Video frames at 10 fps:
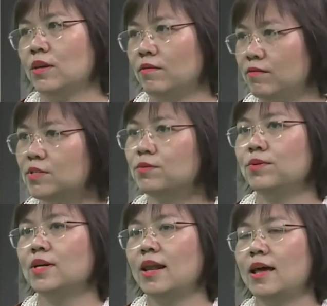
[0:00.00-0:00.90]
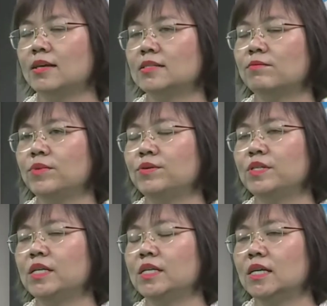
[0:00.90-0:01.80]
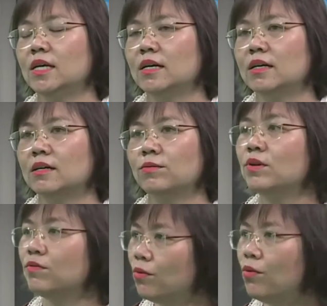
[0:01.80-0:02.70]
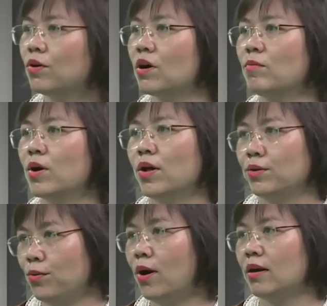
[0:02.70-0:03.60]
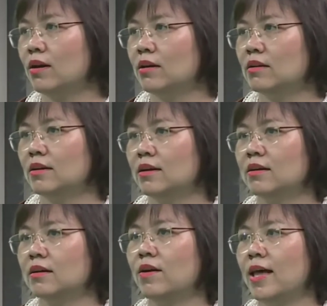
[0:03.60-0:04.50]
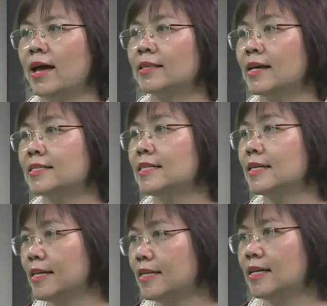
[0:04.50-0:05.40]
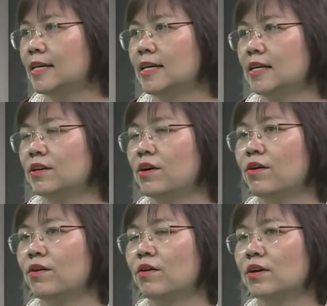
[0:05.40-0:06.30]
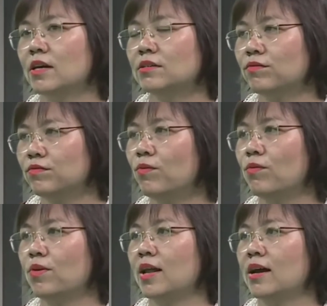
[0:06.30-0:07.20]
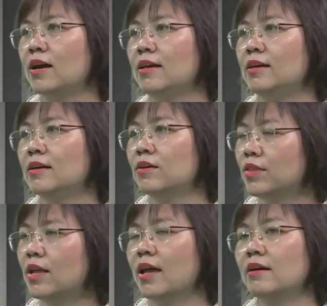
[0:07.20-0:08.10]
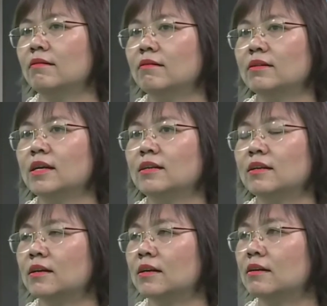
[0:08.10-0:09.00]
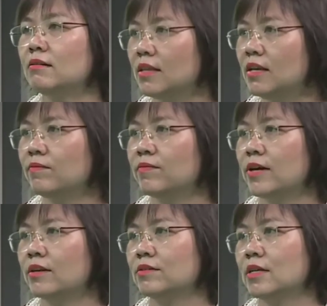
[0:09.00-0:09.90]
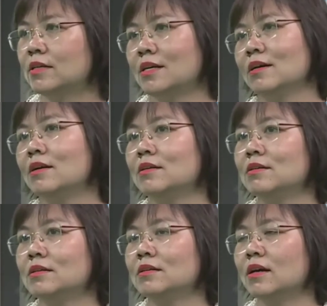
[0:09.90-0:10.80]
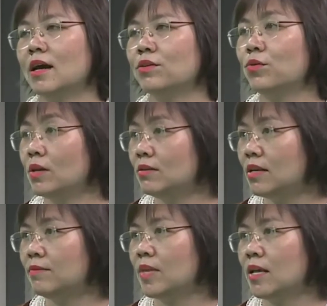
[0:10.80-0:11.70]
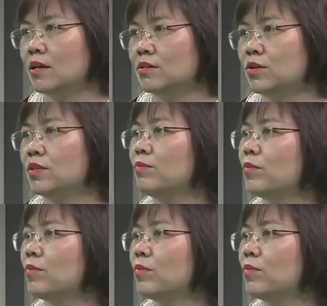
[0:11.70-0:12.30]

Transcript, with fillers: Ví dụ như là trong điều trị ung thư vú có một cái loại thuốc gọi là anthracycline, nó có cái tác dụng phụ là có thể ảnh hưởng đến cái cơ tim, và nó sẽ thể gây những cái tổn thương tim, suy tim